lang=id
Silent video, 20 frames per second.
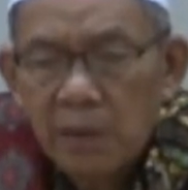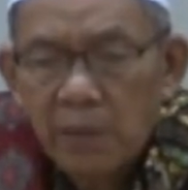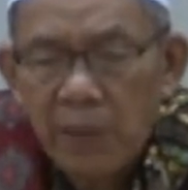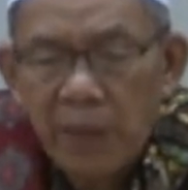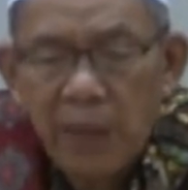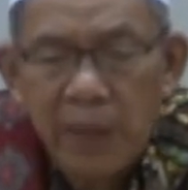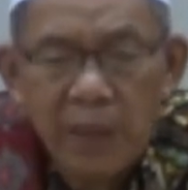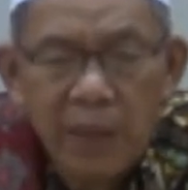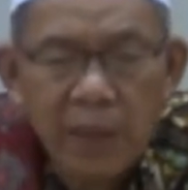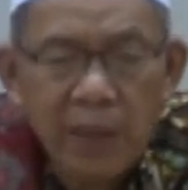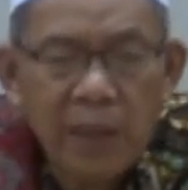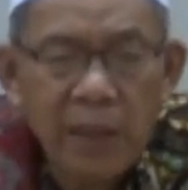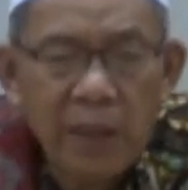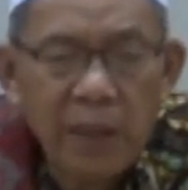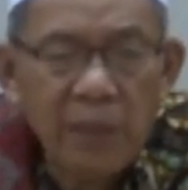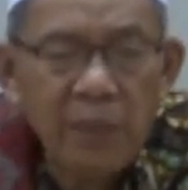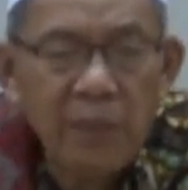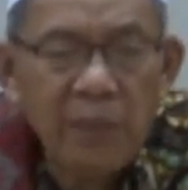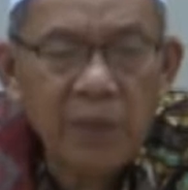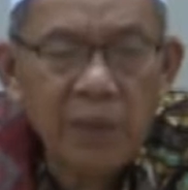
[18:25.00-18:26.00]
mere
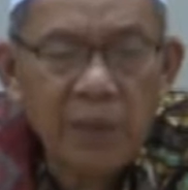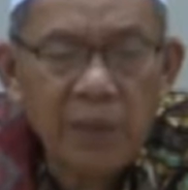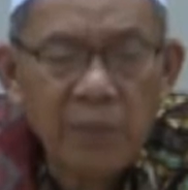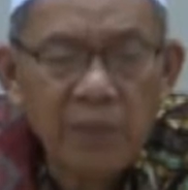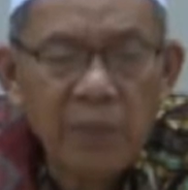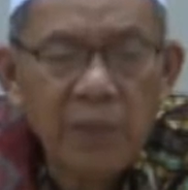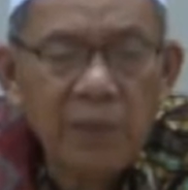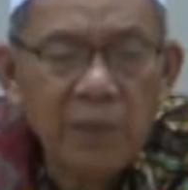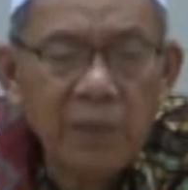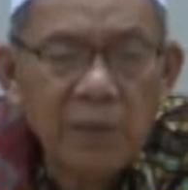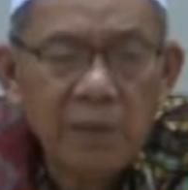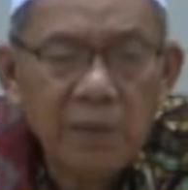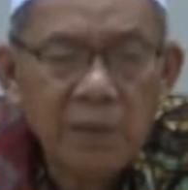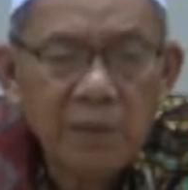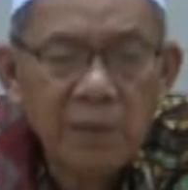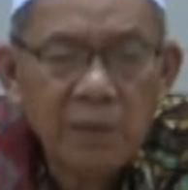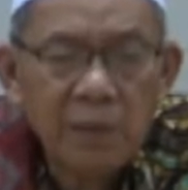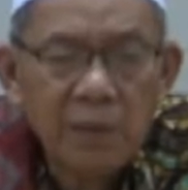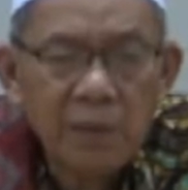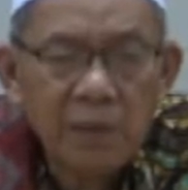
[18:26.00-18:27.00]

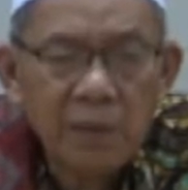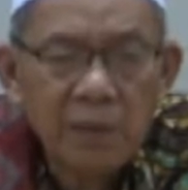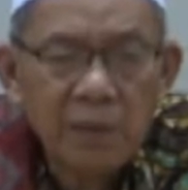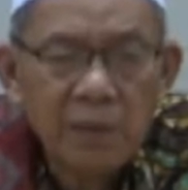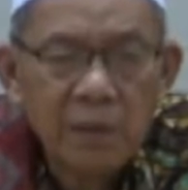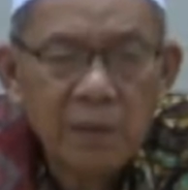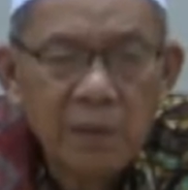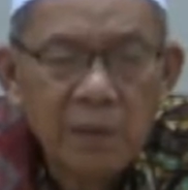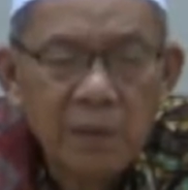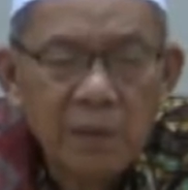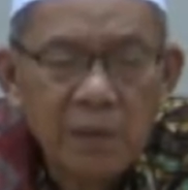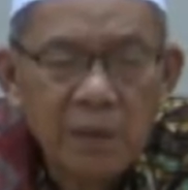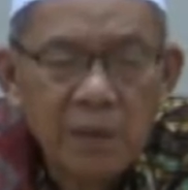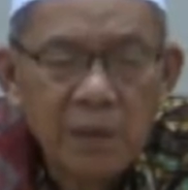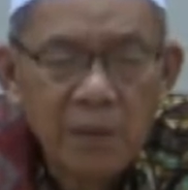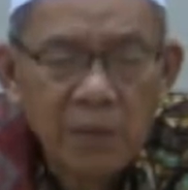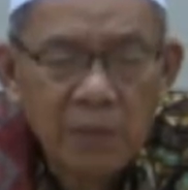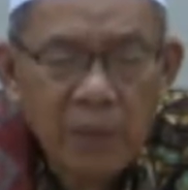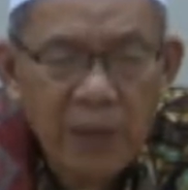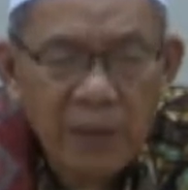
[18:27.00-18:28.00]
iming-iming
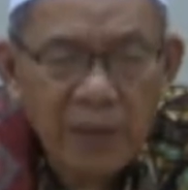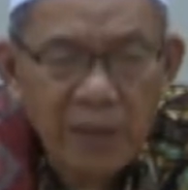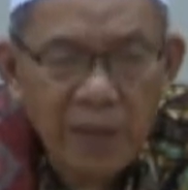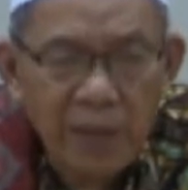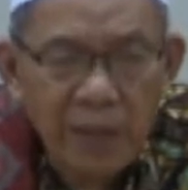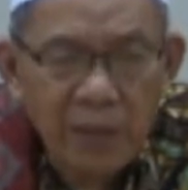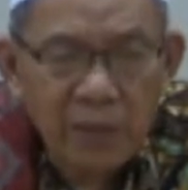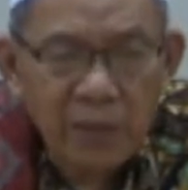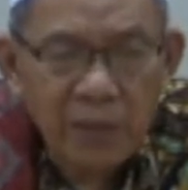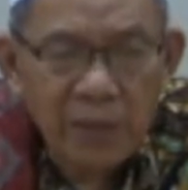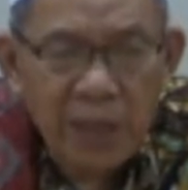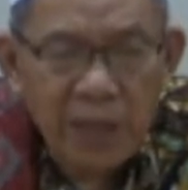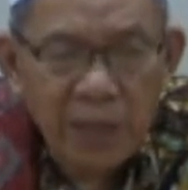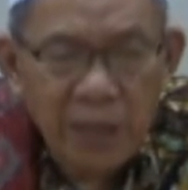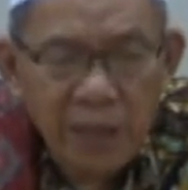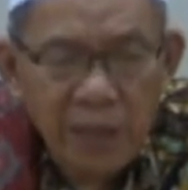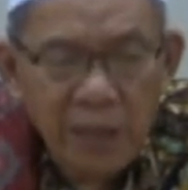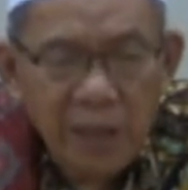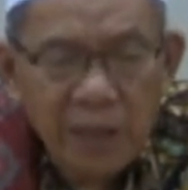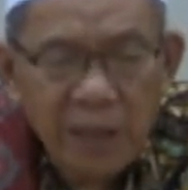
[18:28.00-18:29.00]
padilah nu
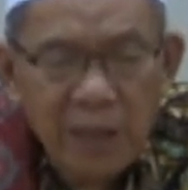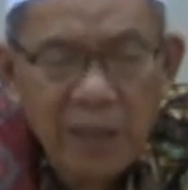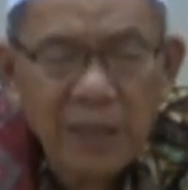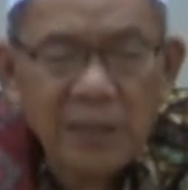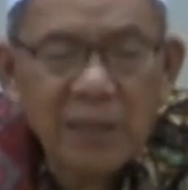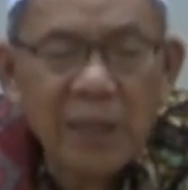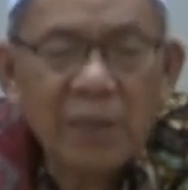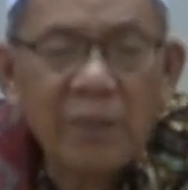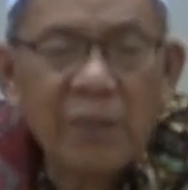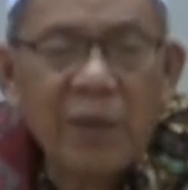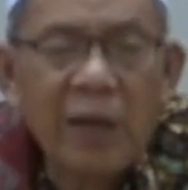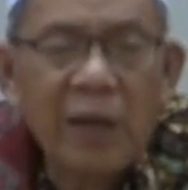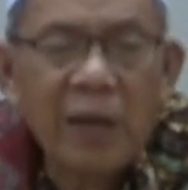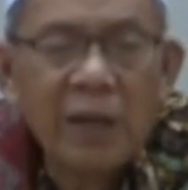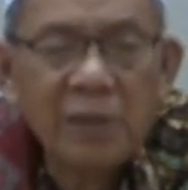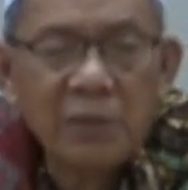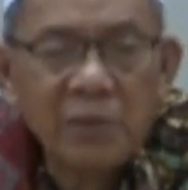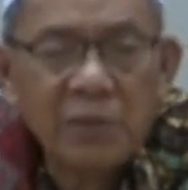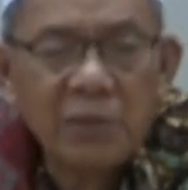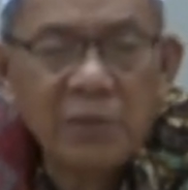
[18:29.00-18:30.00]
tadi kajama
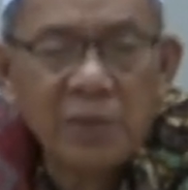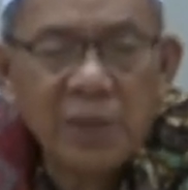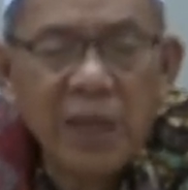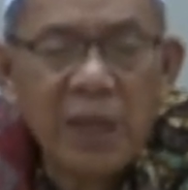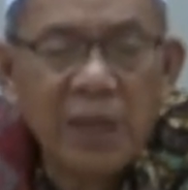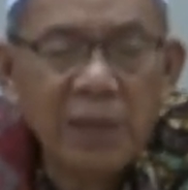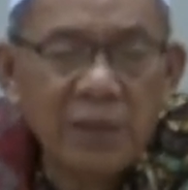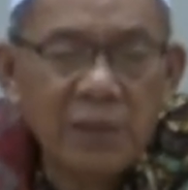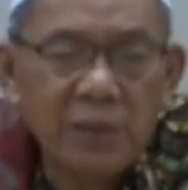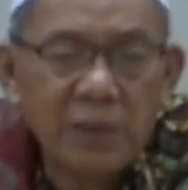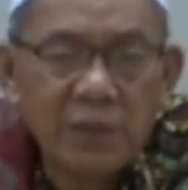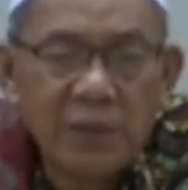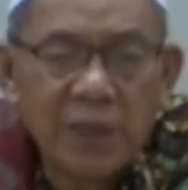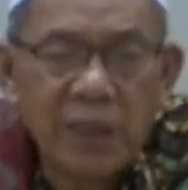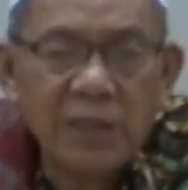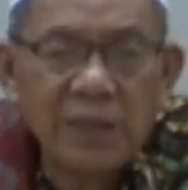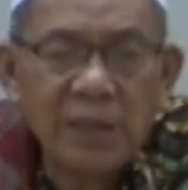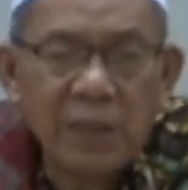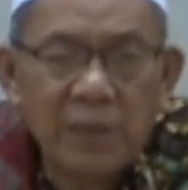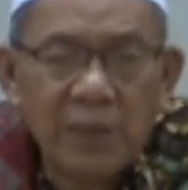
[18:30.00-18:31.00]
anu riado
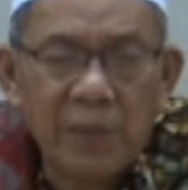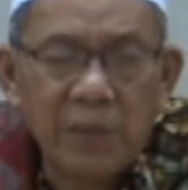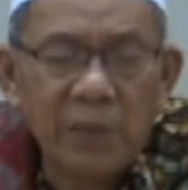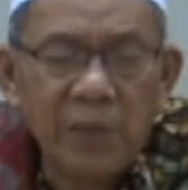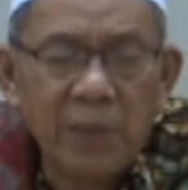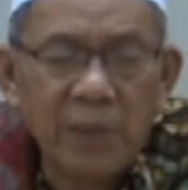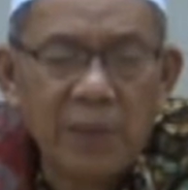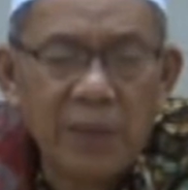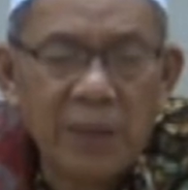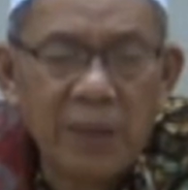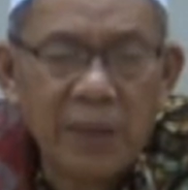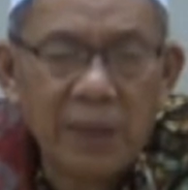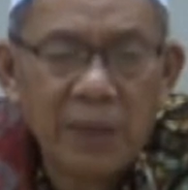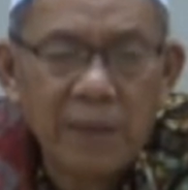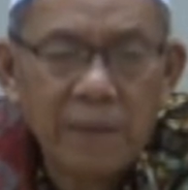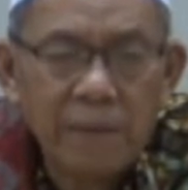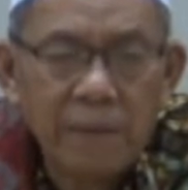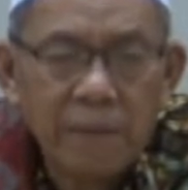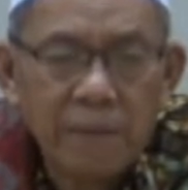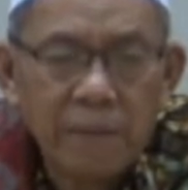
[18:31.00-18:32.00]
kajama nu ibadah
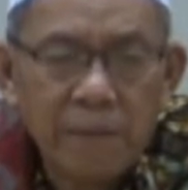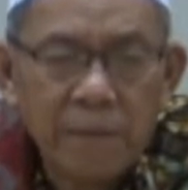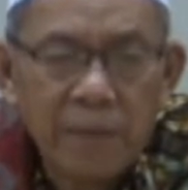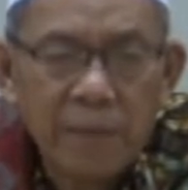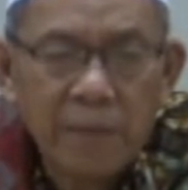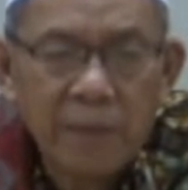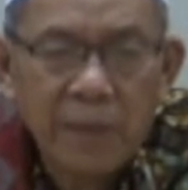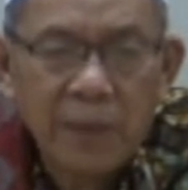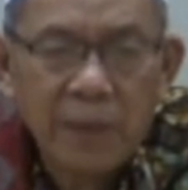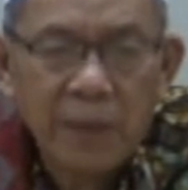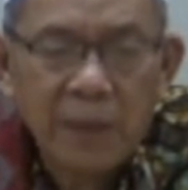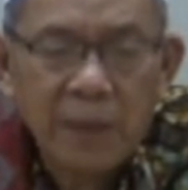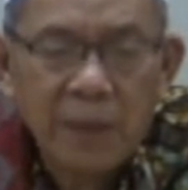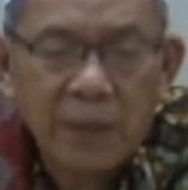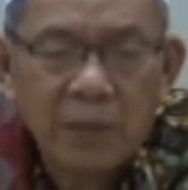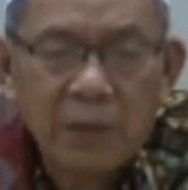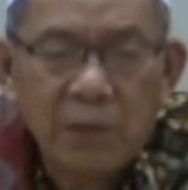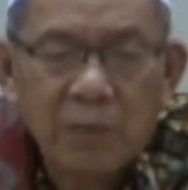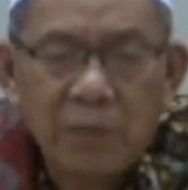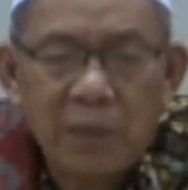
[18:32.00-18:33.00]

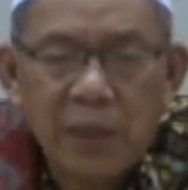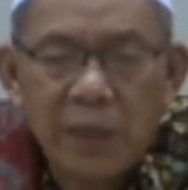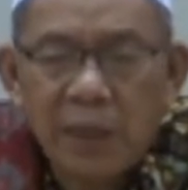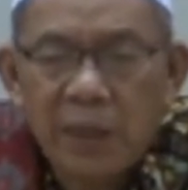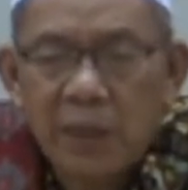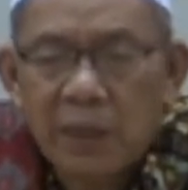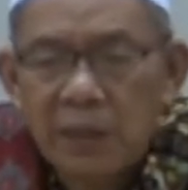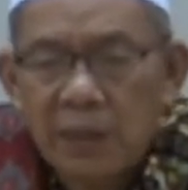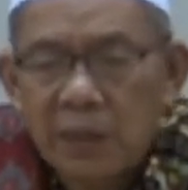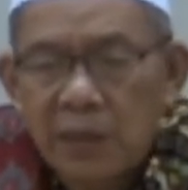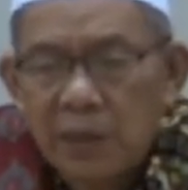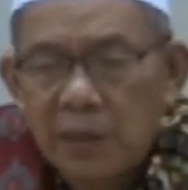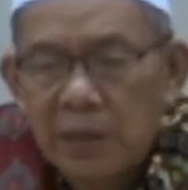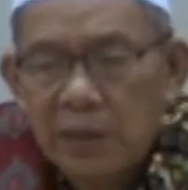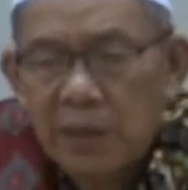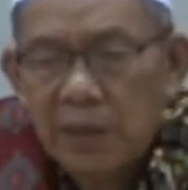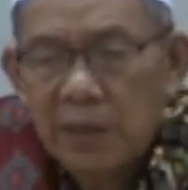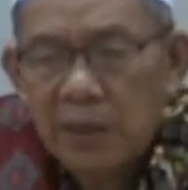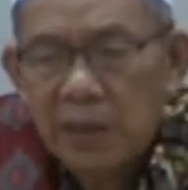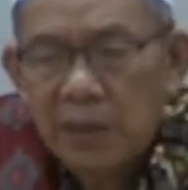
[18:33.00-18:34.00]
sok mane
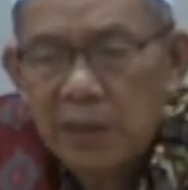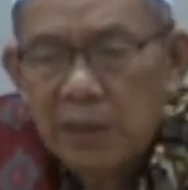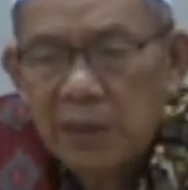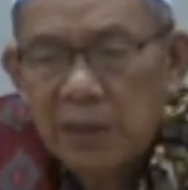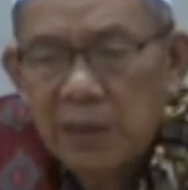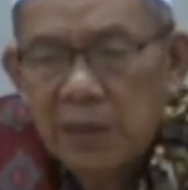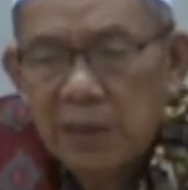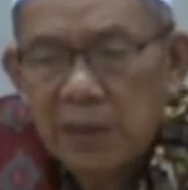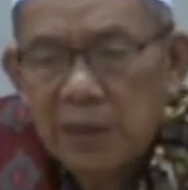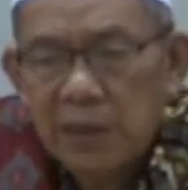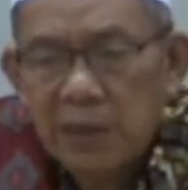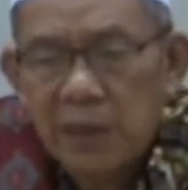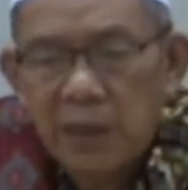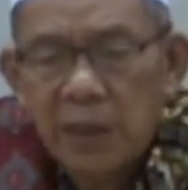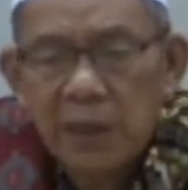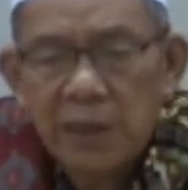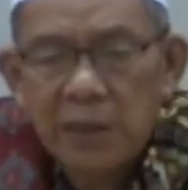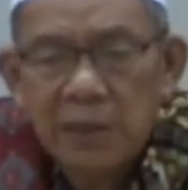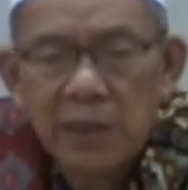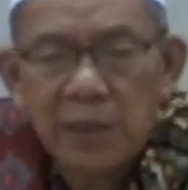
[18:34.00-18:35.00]
sing
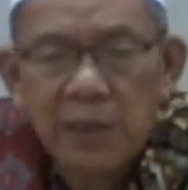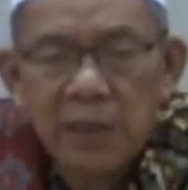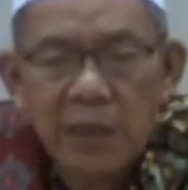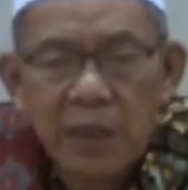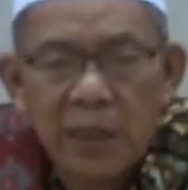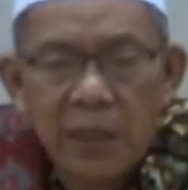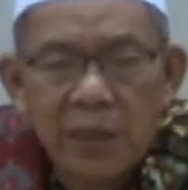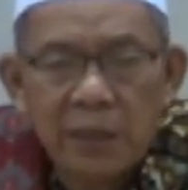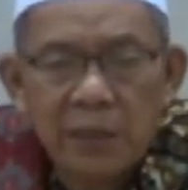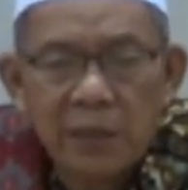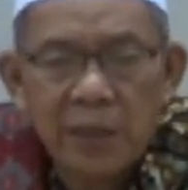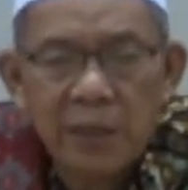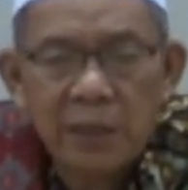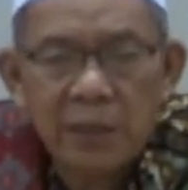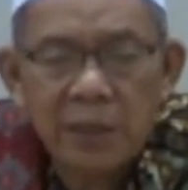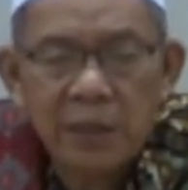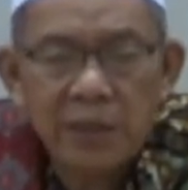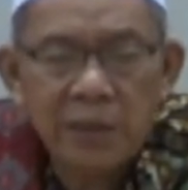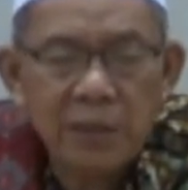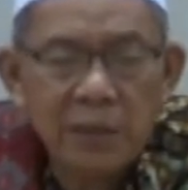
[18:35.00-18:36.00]
cerik sing narangsa
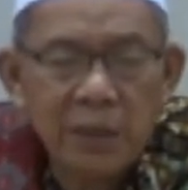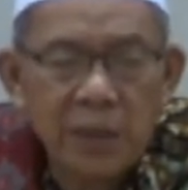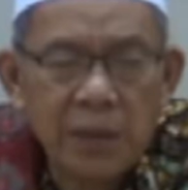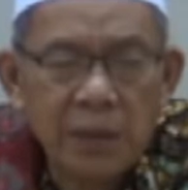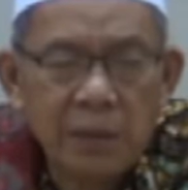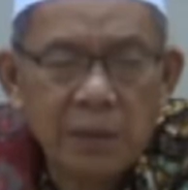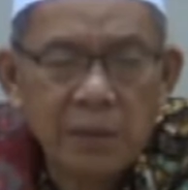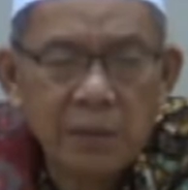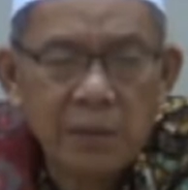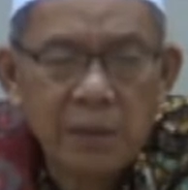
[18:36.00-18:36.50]
sing cerik